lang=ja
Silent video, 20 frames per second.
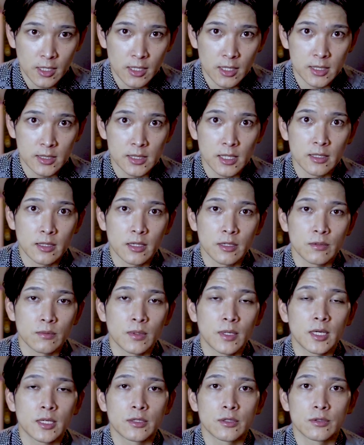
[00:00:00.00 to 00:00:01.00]
えー、在宅
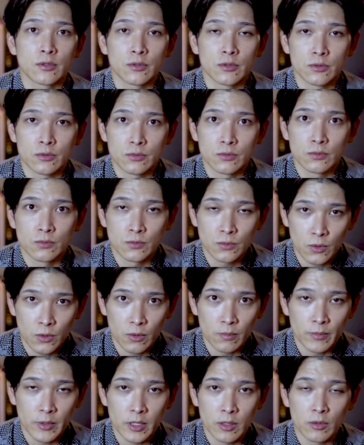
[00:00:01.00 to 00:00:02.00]
ワーク
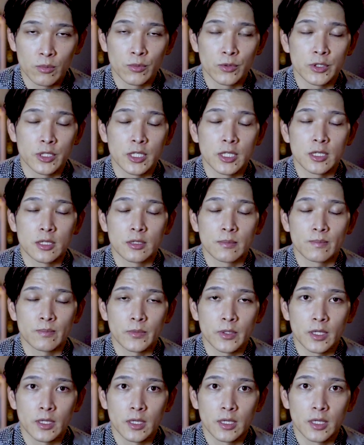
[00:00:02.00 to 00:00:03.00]
を、ね、主に、
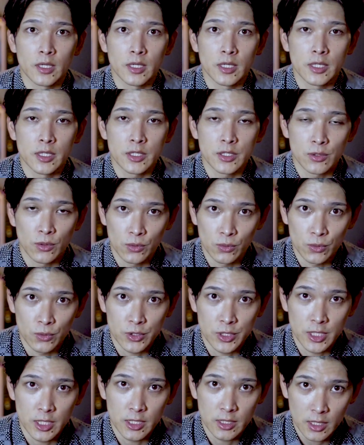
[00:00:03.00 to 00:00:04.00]
えー、仕事
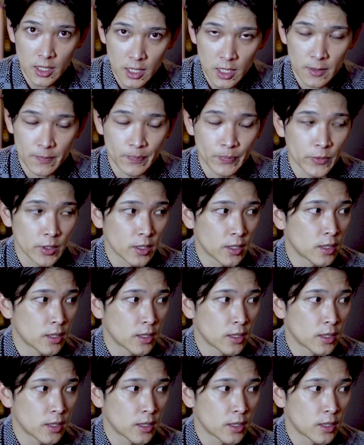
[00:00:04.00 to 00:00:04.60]
をしていて、